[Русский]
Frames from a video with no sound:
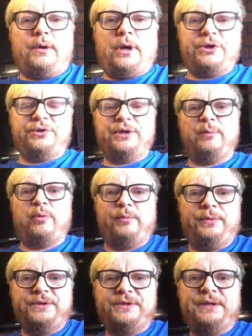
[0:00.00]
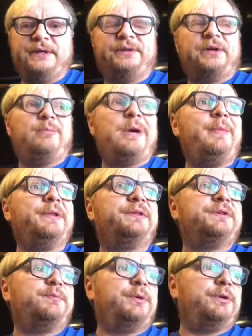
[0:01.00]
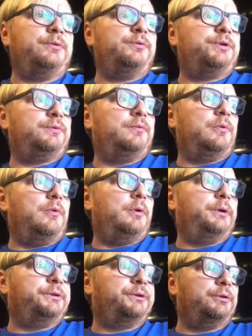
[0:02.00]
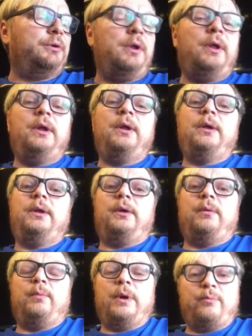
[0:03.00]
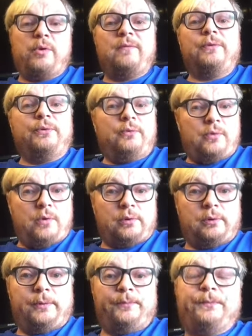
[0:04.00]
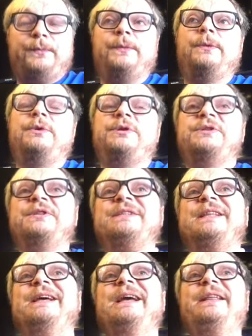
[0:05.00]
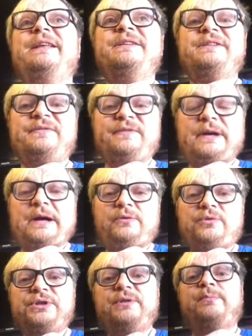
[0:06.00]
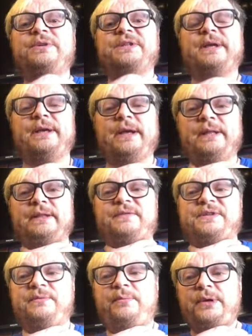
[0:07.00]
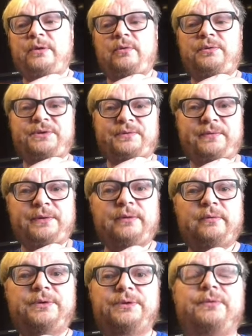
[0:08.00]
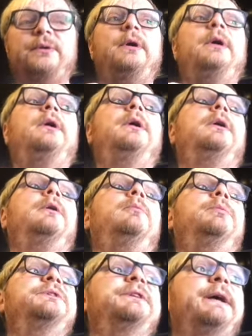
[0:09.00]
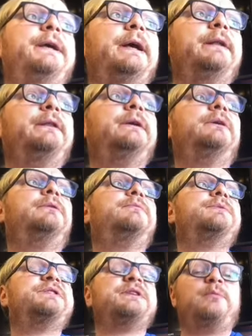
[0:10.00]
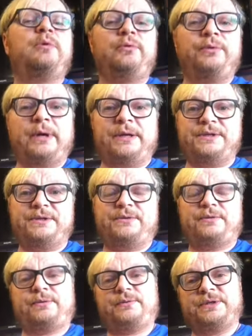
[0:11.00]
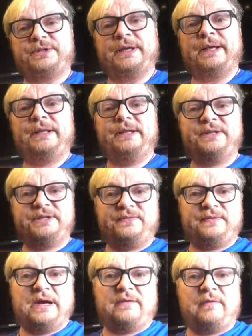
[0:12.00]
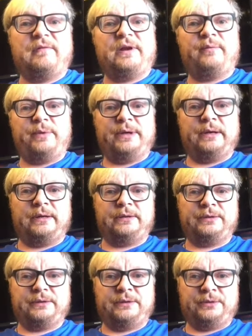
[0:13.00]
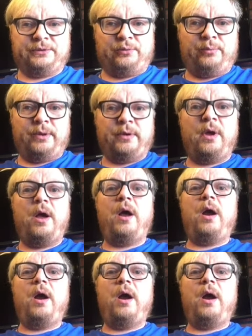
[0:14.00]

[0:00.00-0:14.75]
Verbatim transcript: Хочу напомнить некоторые моменты из предыдущего урока еще по поводу горла. То есть состояние зевка нужно постоянно в себе культивировать, постоянно соблюдать состояние зевка во время игры на трубе.